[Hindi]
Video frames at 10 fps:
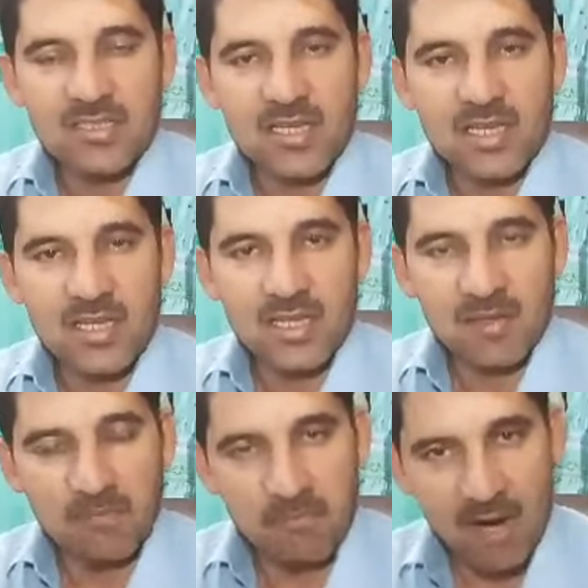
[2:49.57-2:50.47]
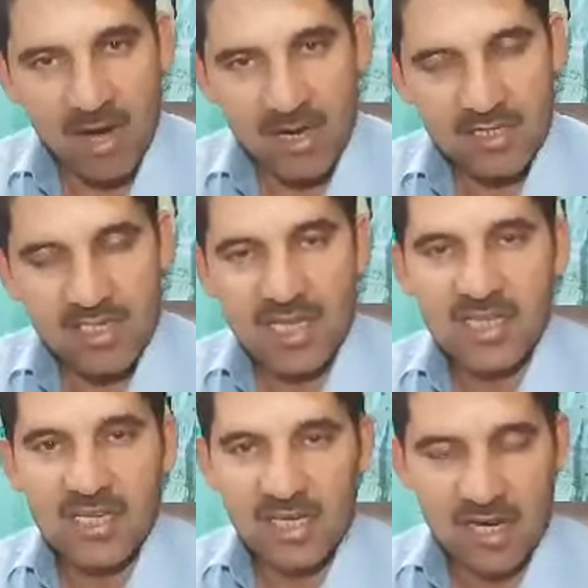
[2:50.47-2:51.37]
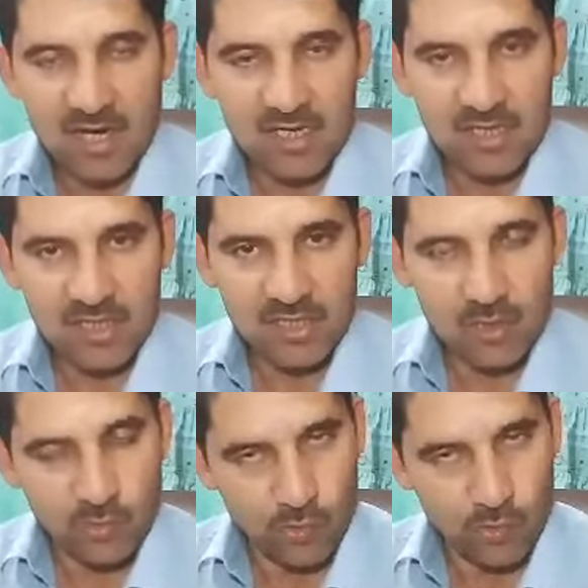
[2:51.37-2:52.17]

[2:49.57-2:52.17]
ये माल ज़्यादा निकालने की